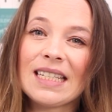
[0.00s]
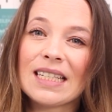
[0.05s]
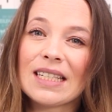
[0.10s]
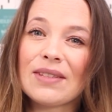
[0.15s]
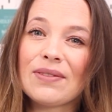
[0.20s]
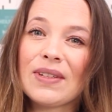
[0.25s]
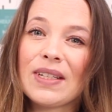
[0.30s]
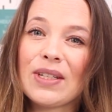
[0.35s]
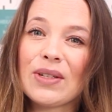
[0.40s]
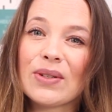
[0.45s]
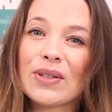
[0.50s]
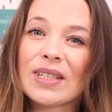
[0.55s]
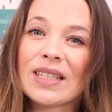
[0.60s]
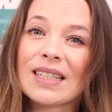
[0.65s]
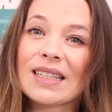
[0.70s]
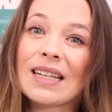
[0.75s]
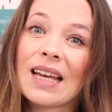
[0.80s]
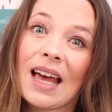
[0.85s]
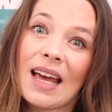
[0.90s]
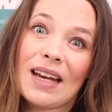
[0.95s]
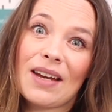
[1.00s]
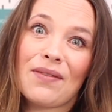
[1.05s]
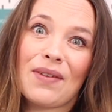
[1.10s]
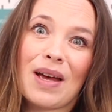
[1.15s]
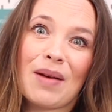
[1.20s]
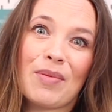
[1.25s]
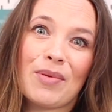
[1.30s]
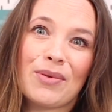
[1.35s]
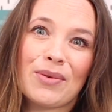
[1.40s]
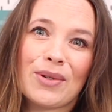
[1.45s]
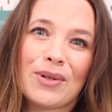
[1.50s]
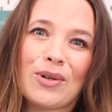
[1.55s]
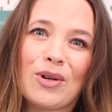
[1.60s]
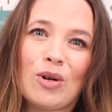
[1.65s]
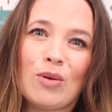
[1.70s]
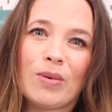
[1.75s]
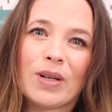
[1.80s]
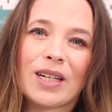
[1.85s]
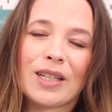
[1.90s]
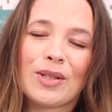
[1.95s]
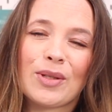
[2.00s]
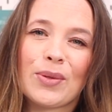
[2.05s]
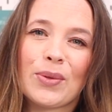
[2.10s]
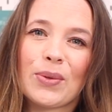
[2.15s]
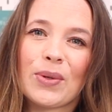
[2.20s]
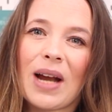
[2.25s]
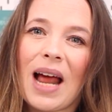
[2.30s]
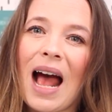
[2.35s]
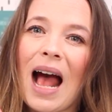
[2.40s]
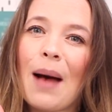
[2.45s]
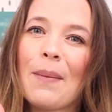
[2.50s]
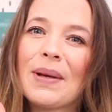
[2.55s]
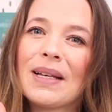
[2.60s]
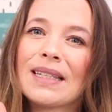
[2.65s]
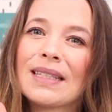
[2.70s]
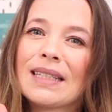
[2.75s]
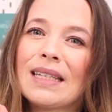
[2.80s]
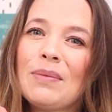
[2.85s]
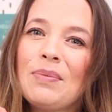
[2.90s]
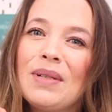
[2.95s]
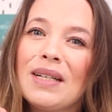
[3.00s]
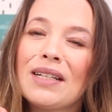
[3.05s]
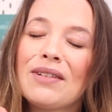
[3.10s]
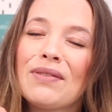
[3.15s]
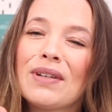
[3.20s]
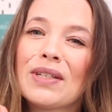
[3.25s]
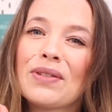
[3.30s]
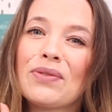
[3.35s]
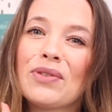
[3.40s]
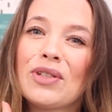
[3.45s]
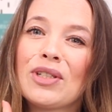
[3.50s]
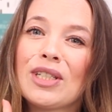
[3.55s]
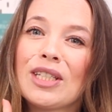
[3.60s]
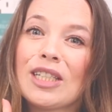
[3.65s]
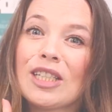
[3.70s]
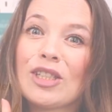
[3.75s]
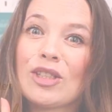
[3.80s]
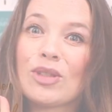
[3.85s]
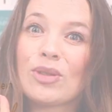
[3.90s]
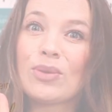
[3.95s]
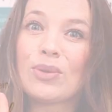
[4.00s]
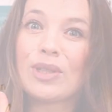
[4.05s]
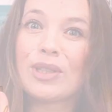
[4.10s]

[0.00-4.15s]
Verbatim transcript: Dieses Video ist keine Werbung oder Kooperation, aber es gibt etwas für dich